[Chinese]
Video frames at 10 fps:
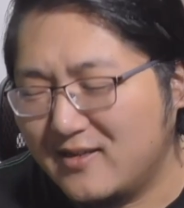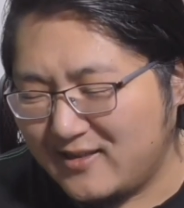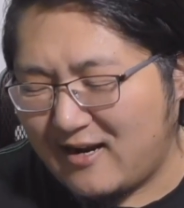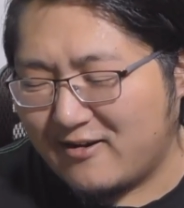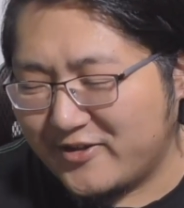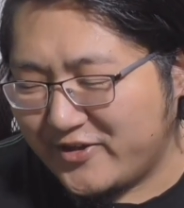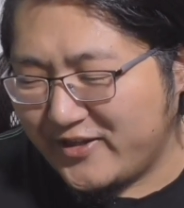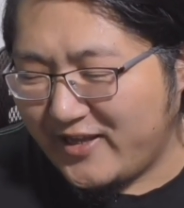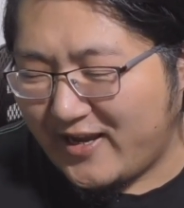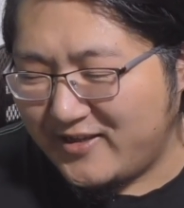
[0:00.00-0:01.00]
但是
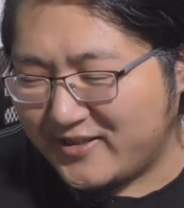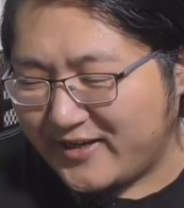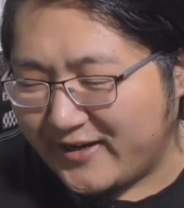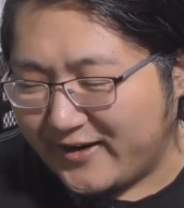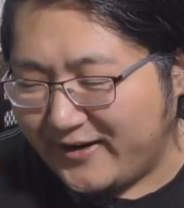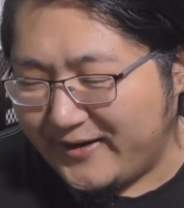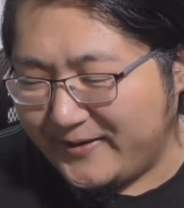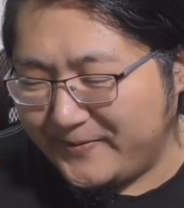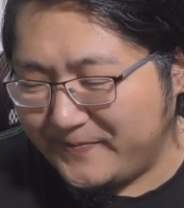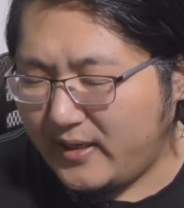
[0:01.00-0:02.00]
今天这
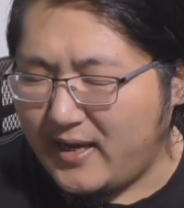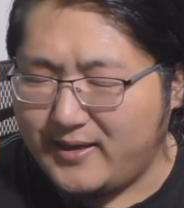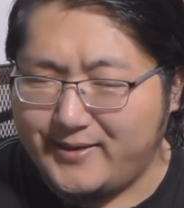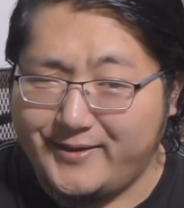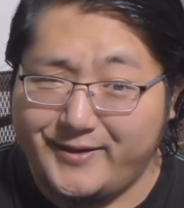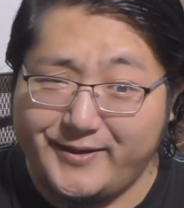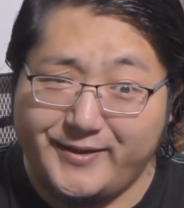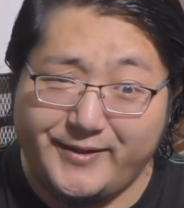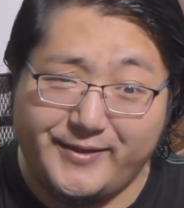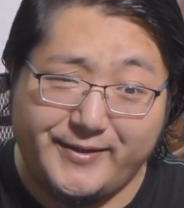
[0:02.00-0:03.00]
个，
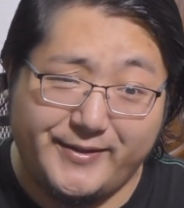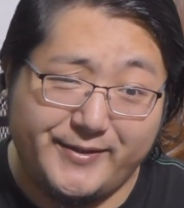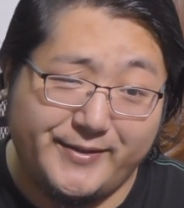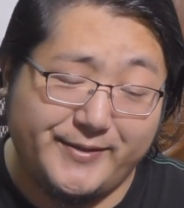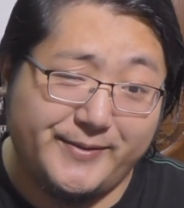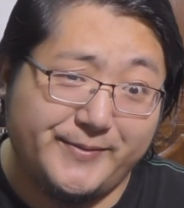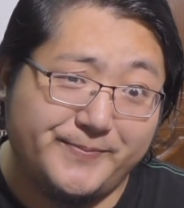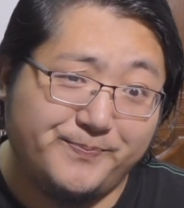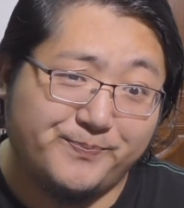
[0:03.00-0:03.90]
呃，